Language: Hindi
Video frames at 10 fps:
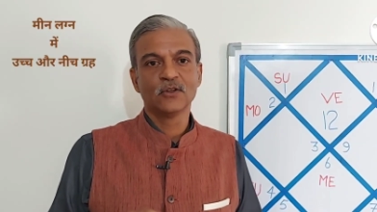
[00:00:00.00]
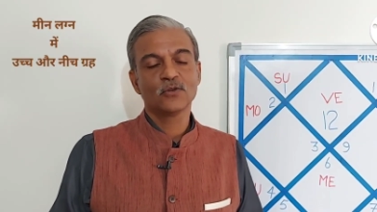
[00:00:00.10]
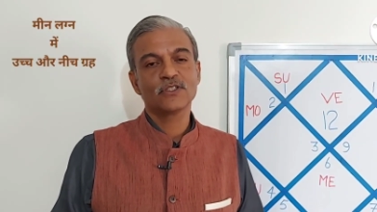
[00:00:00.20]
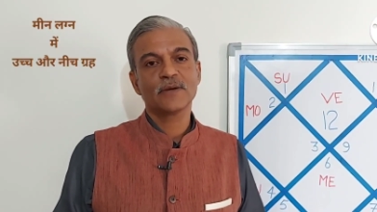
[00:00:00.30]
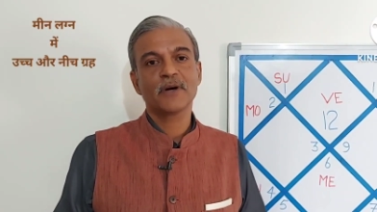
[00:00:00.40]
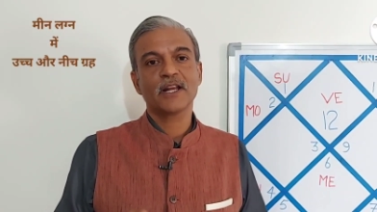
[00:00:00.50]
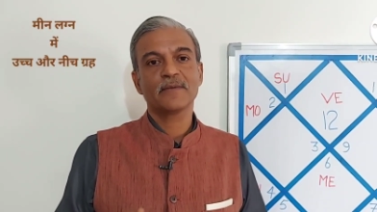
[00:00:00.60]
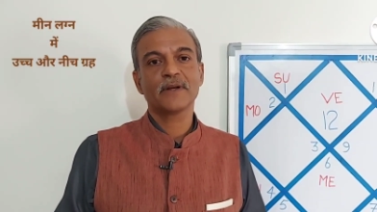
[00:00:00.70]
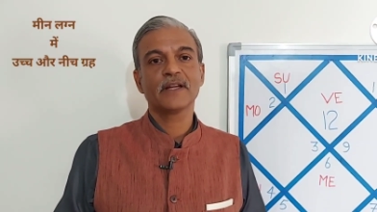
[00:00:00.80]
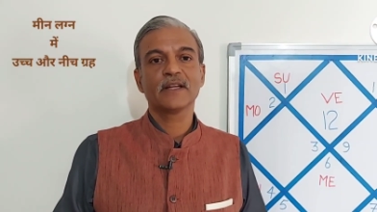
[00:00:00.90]
उसके बारे
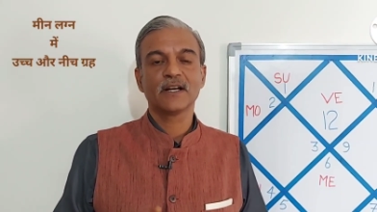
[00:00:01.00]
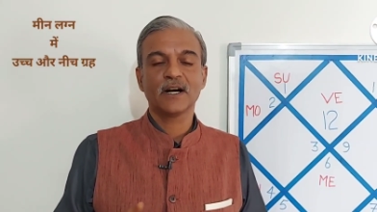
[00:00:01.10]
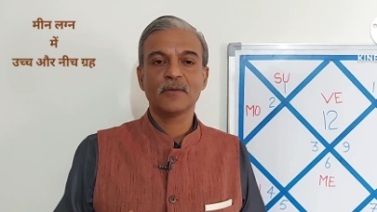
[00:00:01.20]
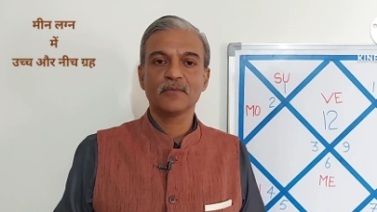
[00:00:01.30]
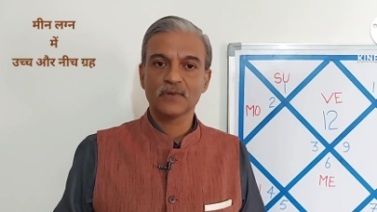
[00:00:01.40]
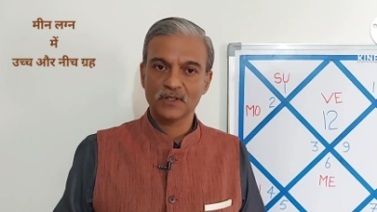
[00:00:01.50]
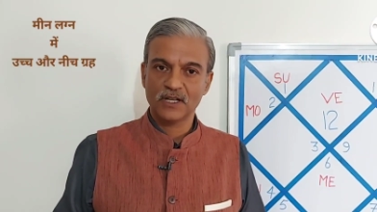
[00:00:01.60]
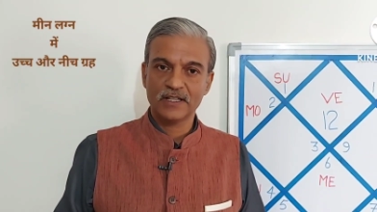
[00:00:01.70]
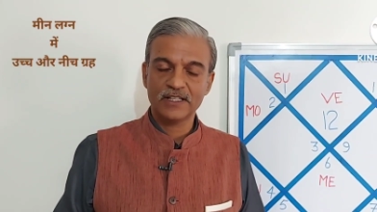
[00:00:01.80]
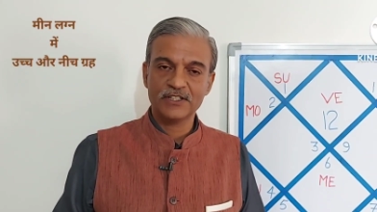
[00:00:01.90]
में हम
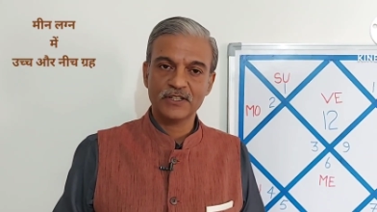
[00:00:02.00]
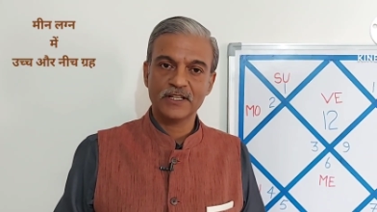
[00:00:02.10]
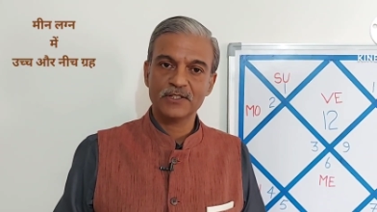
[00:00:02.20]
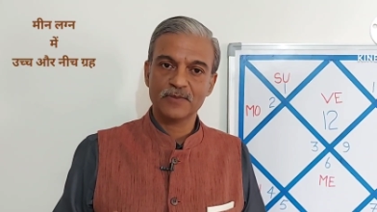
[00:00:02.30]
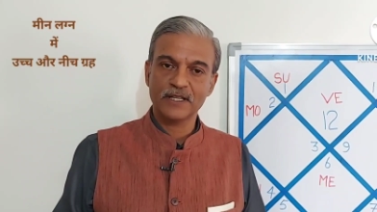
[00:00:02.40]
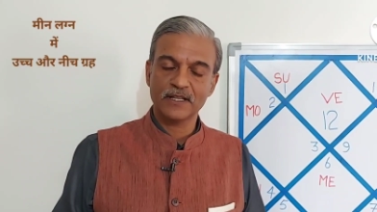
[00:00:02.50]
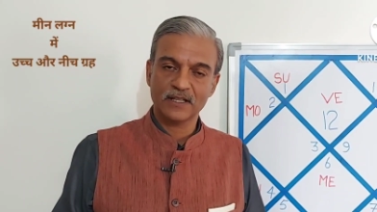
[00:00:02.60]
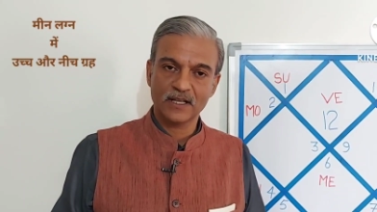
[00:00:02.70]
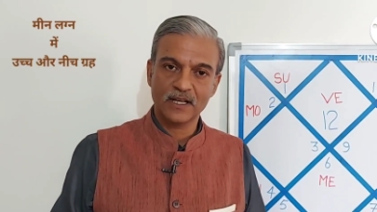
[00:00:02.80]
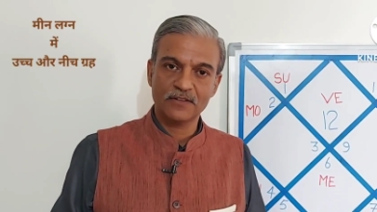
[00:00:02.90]
अगली सीरीज़ में
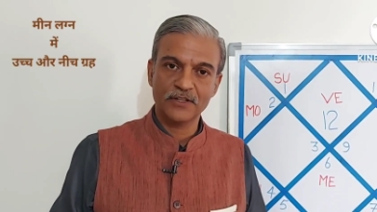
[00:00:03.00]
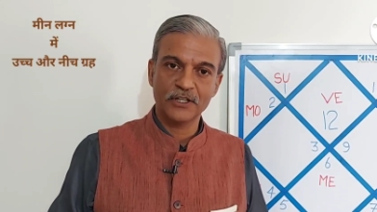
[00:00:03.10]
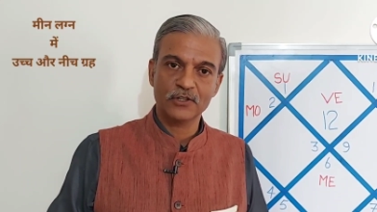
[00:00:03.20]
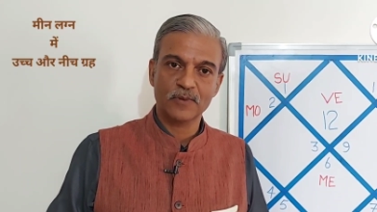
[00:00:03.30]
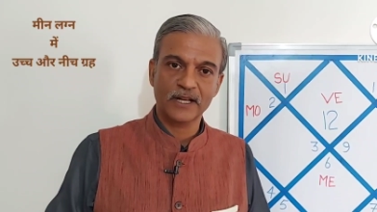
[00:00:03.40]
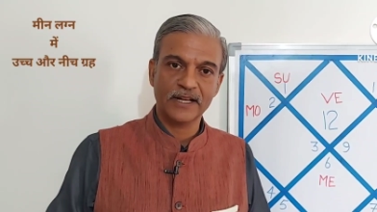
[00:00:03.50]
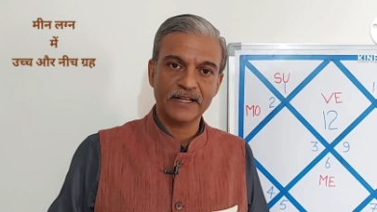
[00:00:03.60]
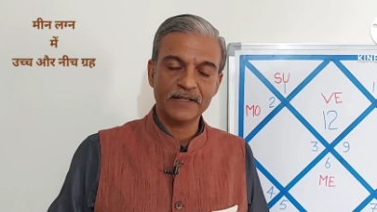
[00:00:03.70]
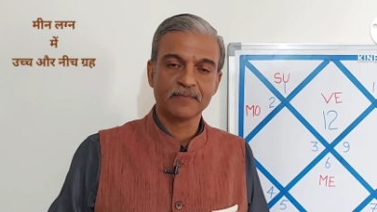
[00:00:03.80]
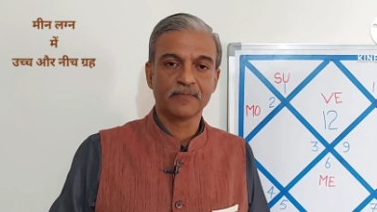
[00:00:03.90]
अलग वीडियोस
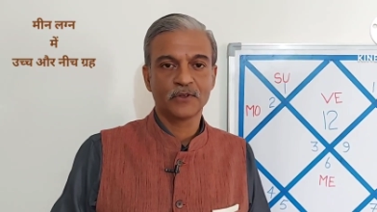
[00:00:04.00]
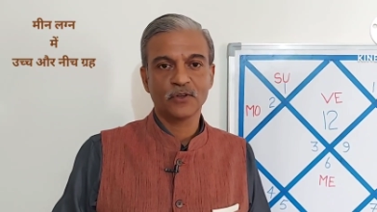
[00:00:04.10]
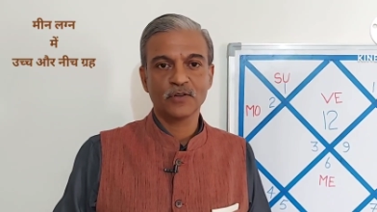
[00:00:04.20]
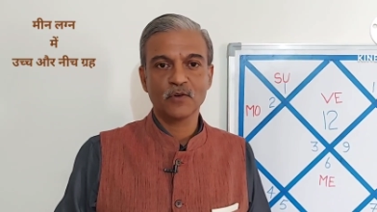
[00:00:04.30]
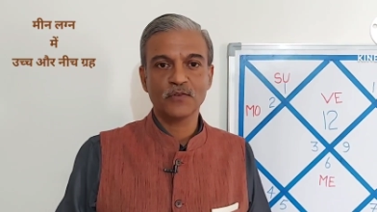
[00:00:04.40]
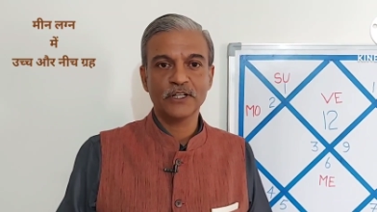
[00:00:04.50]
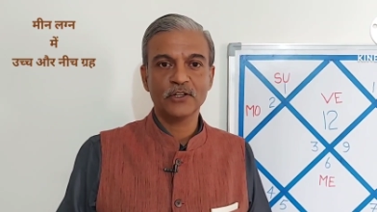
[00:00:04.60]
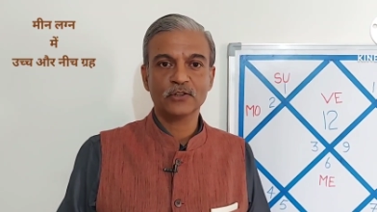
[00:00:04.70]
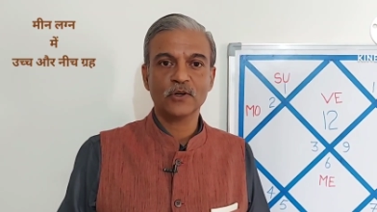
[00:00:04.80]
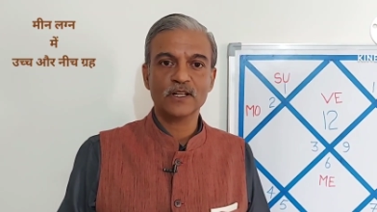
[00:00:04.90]
बनाएंगे क्योंकि वो
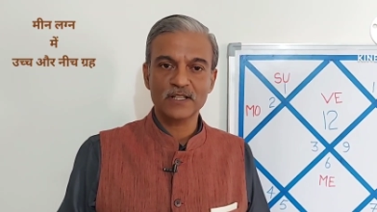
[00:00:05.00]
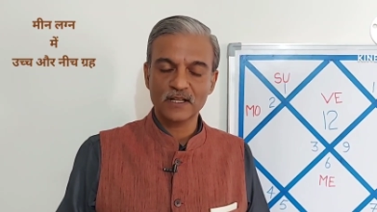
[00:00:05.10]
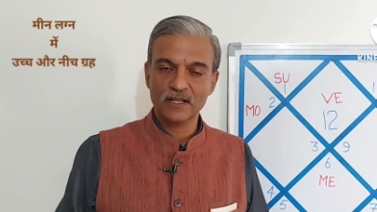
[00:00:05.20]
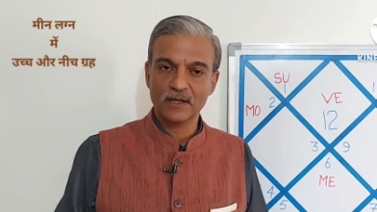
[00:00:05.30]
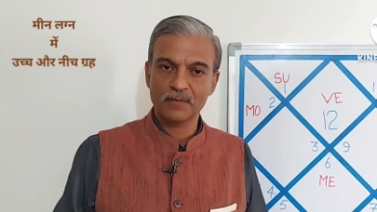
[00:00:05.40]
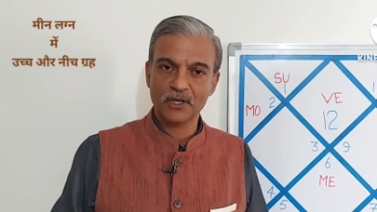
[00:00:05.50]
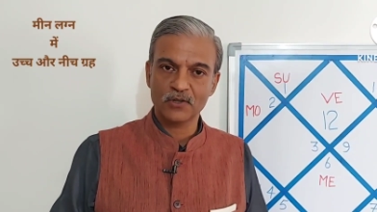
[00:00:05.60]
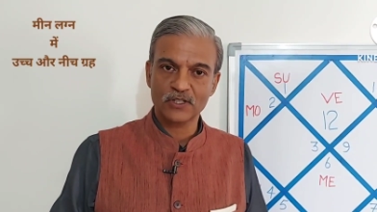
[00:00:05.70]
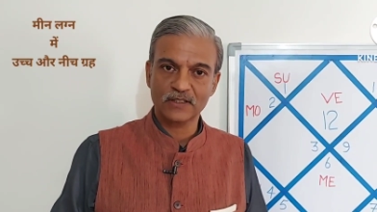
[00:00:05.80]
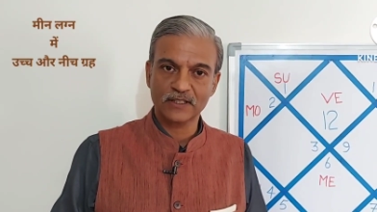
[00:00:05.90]
वीडियो थोड़ा सा लंबा
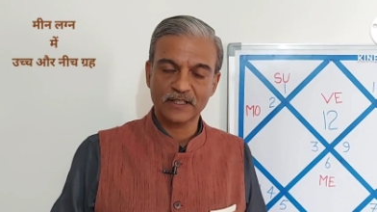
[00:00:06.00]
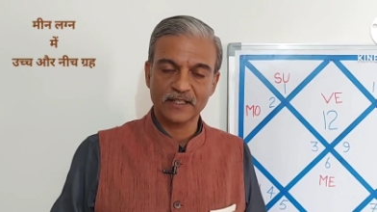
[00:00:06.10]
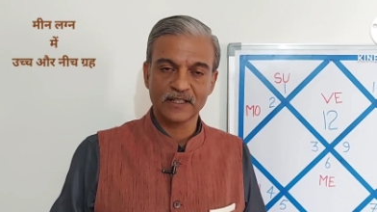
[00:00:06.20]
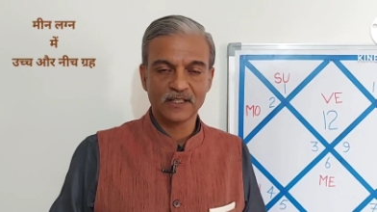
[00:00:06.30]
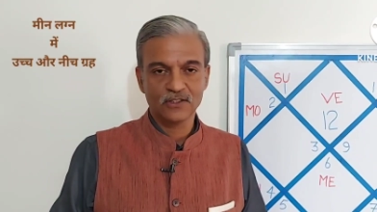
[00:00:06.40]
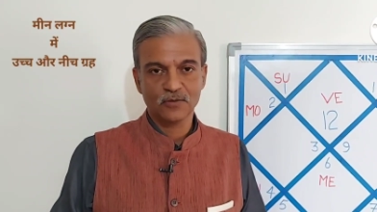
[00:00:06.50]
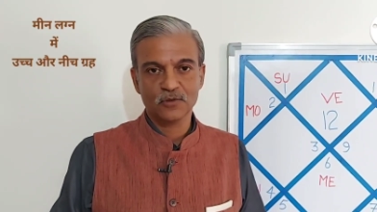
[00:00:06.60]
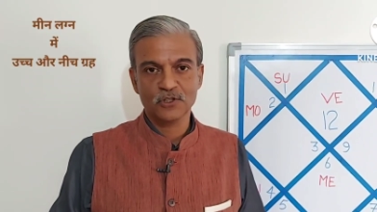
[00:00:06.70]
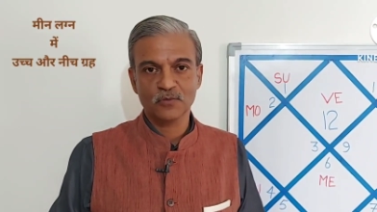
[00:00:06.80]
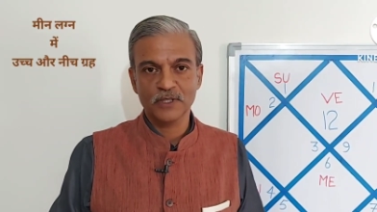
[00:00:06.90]
हो सकता है तो
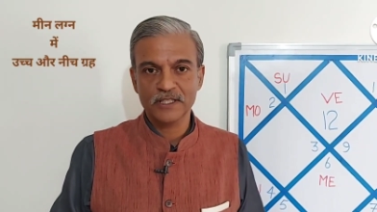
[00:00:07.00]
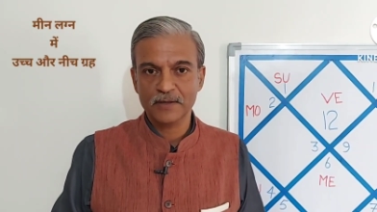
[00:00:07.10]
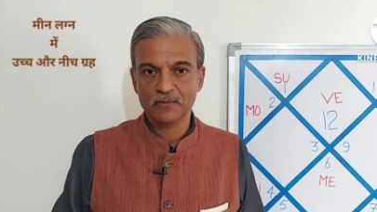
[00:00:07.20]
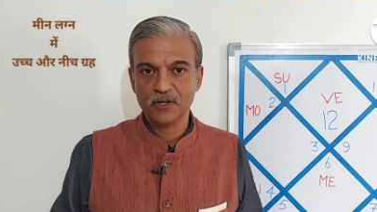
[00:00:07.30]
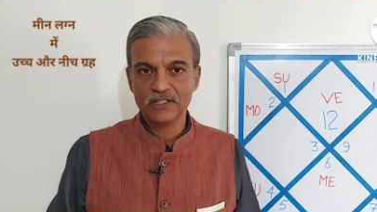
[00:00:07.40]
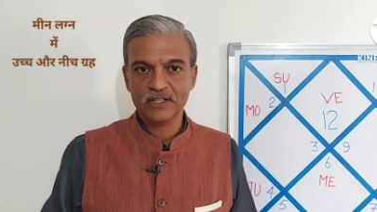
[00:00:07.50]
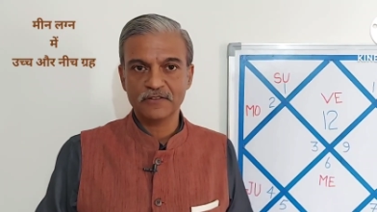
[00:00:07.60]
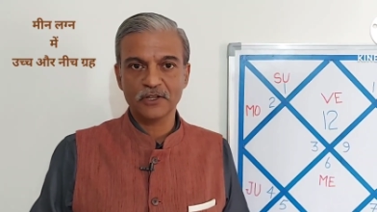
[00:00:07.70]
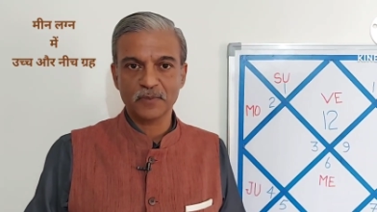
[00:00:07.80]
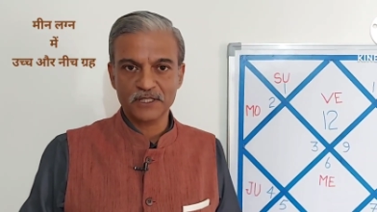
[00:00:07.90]
मुझे उम्मीद है आपको आज का
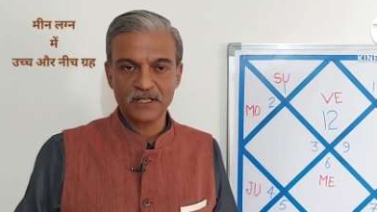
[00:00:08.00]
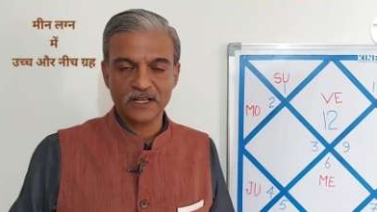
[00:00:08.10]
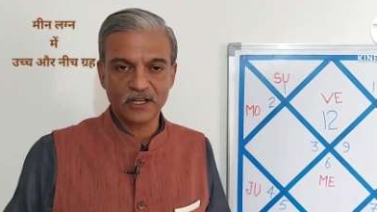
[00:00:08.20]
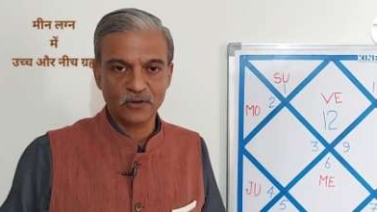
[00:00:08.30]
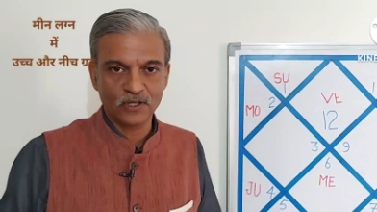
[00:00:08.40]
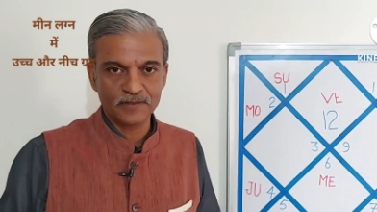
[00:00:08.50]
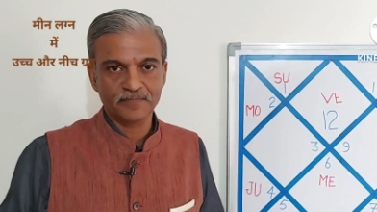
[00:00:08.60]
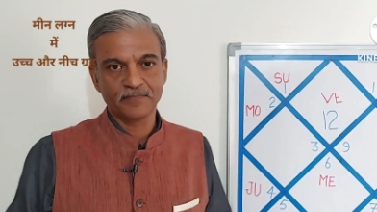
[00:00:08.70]
वीडियो पसंद आया होगा